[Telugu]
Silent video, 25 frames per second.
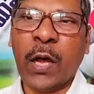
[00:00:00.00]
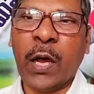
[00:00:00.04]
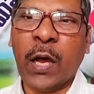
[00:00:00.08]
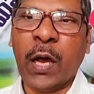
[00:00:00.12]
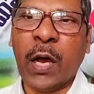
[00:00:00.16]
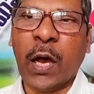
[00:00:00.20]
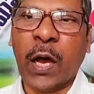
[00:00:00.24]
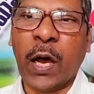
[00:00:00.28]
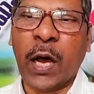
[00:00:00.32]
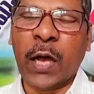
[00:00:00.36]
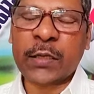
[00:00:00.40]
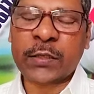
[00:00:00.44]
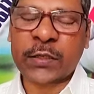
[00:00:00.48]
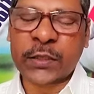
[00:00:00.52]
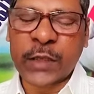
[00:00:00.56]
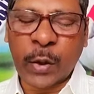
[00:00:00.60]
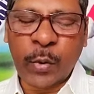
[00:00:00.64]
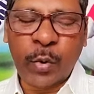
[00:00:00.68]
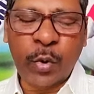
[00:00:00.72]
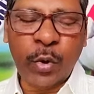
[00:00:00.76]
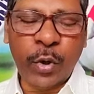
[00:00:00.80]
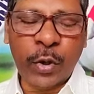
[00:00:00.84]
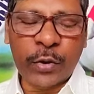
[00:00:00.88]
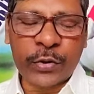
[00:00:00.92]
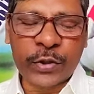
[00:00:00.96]
ఆ
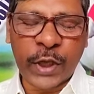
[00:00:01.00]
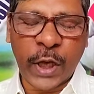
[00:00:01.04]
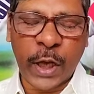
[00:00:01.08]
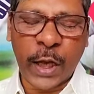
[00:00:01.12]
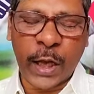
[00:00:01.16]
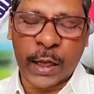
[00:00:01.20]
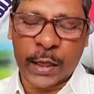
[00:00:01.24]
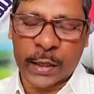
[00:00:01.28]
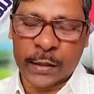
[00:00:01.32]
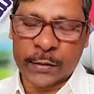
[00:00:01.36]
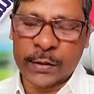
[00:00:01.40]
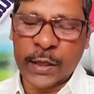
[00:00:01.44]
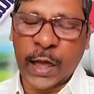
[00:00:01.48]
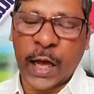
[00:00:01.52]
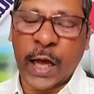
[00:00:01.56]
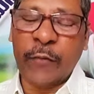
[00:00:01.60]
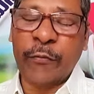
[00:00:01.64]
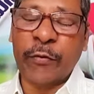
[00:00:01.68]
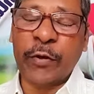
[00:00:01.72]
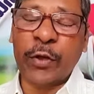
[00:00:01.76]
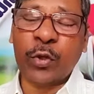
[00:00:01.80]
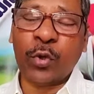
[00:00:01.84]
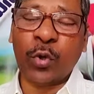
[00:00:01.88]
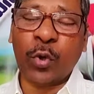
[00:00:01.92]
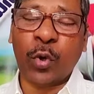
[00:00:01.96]
సౌలు
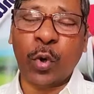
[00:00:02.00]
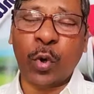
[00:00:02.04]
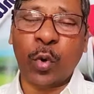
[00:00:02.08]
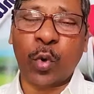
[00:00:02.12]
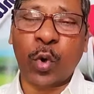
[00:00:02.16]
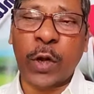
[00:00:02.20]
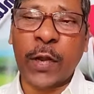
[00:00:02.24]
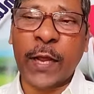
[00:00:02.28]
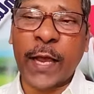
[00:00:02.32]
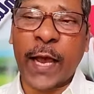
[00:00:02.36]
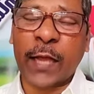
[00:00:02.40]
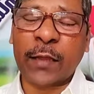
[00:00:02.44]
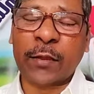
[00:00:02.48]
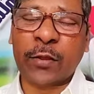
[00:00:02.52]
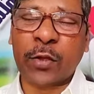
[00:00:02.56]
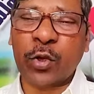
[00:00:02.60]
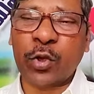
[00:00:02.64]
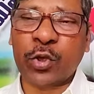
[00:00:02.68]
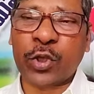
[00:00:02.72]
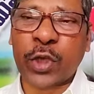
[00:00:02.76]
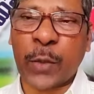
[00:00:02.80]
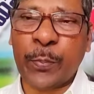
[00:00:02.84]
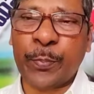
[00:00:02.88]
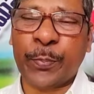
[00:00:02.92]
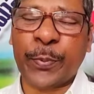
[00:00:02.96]
దావీదు గొలియాతును
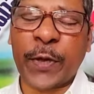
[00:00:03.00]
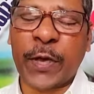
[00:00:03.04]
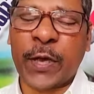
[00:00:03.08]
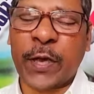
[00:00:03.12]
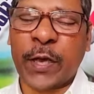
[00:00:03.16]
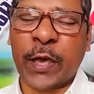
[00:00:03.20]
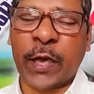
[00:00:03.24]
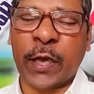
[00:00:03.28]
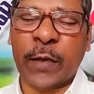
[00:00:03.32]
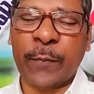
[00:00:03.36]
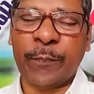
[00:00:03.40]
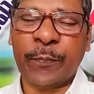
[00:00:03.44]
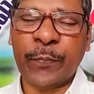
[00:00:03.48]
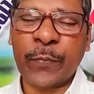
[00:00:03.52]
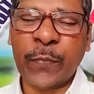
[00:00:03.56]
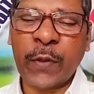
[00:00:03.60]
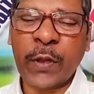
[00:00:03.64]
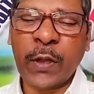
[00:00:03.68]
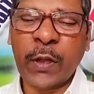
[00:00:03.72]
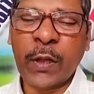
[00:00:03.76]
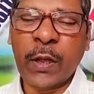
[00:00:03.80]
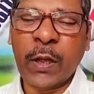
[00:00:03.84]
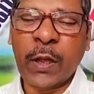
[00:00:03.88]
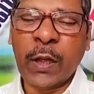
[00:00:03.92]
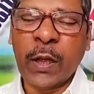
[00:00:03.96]
చంపి
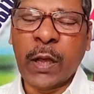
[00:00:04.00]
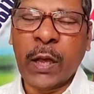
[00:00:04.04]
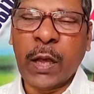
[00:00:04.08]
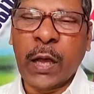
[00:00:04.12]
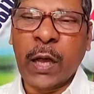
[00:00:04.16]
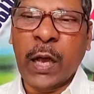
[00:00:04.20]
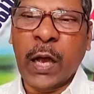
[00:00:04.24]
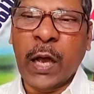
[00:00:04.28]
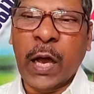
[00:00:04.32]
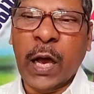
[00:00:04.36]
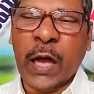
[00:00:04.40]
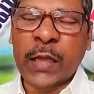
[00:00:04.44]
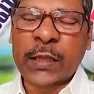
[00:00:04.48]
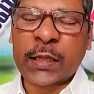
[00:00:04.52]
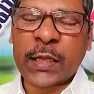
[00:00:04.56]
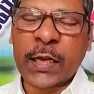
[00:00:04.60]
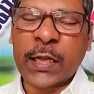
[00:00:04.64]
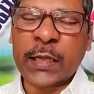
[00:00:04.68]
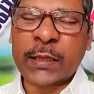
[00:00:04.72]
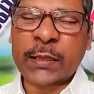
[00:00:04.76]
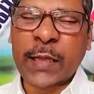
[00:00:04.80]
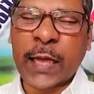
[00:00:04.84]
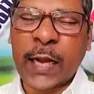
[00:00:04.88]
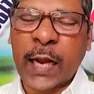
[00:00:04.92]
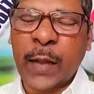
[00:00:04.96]
అతని
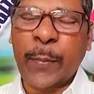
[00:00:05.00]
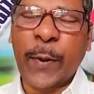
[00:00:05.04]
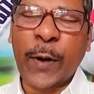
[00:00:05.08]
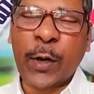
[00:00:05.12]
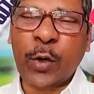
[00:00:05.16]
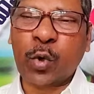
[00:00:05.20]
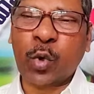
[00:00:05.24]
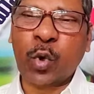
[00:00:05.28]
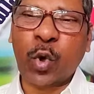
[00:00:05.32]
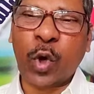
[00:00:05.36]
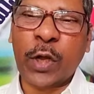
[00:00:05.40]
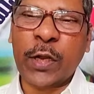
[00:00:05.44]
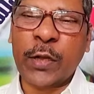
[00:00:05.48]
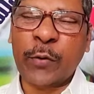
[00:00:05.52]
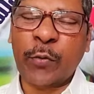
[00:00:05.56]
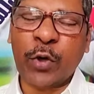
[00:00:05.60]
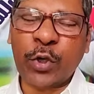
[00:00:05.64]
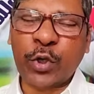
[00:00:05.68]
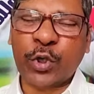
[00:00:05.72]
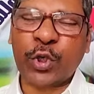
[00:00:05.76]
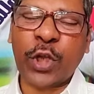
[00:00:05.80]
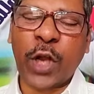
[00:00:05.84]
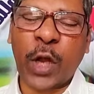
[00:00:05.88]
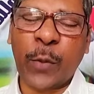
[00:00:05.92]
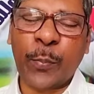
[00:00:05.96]
తలబట్టుకొని
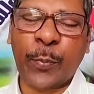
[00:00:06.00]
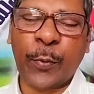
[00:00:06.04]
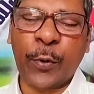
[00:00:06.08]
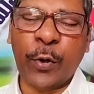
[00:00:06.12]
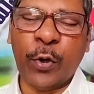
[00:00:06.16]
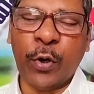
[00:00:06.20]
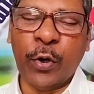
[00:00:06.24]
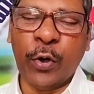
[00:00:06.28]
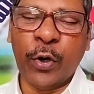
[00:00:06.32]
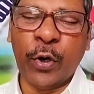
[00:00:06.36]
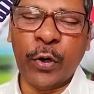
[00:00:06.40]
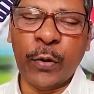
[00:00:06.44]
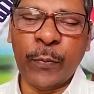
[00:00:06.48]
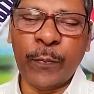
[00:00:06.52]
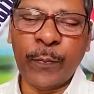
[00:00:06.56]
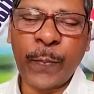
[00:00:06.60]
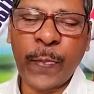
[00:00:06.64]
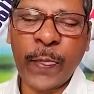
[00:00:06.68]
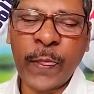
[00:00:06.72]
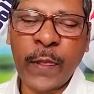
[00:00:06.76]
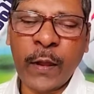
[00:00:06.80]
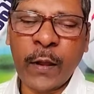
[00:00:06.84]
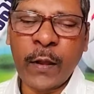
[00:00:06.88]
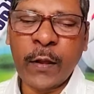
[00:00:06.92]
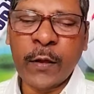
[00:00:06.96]
వచ్చినప్పుడు
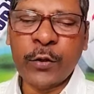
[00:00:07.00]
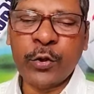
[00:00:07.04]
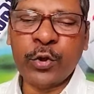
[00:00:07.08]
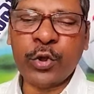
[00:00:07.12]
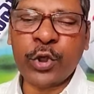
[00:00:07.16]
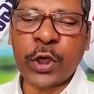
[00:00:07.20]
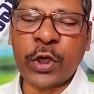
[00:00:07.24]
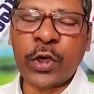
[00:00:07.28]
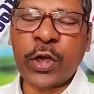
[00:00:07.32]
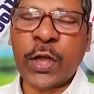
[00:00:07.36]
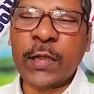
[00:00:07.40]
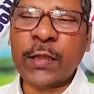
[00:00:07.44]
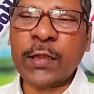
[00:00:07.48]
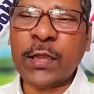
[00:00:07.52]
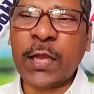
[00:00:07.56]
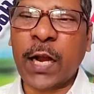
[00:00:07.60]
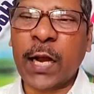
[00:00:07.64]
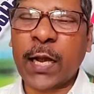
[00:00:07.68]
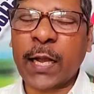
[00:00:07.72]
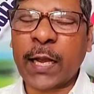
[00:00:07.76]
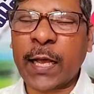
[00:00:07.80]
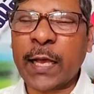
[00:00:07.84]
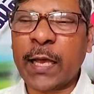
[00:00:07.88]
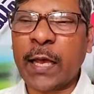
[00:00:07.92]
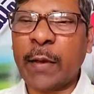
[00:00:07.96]
జనందరట
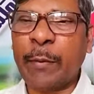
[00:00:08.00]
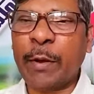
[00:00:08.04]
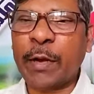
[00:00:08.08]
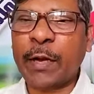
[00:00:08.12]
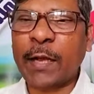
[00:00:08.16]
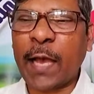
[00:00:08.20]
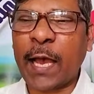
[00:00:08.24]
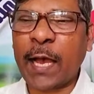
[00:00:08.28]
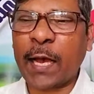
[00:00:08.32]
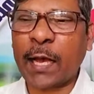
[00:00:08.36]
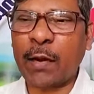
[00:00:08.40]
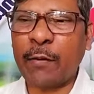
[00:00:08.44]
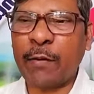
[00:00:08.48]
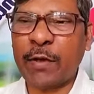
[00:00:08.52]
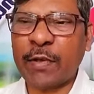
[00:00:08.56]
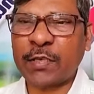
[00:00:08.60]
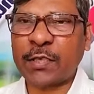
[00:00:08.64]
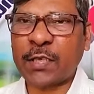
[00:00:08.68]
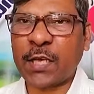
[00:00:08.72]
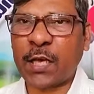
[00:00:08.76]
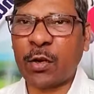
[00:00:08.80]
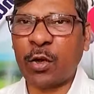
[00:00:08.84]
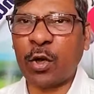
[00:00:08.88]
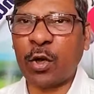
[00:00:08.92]
ఏమని కేకలు వేశారు